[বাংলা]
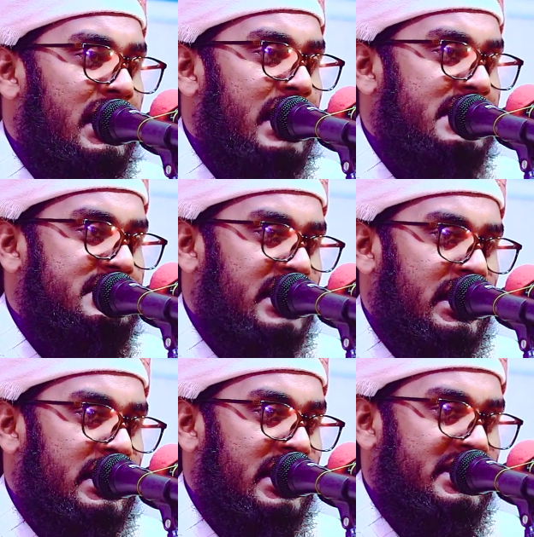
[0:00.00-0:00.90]
কাইটা
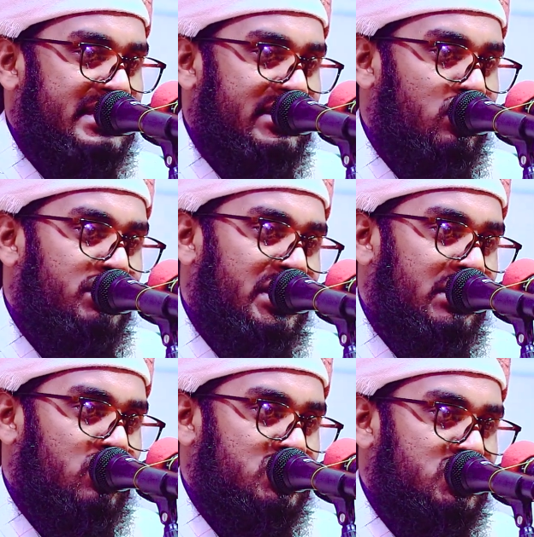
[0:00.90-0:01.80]
কাইটা নবীরে
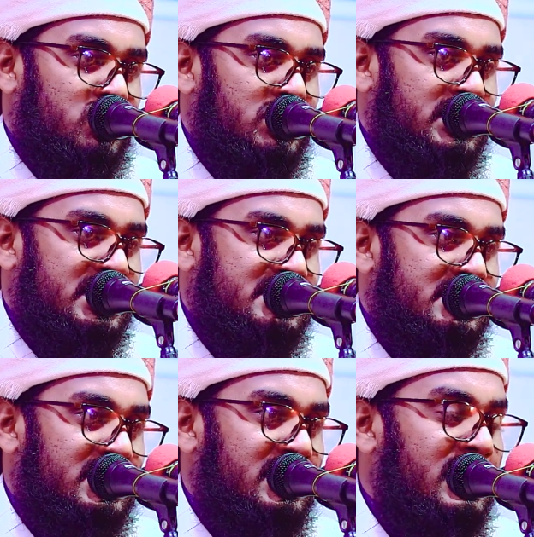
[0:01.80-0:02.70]
কষ্ট দিতেছি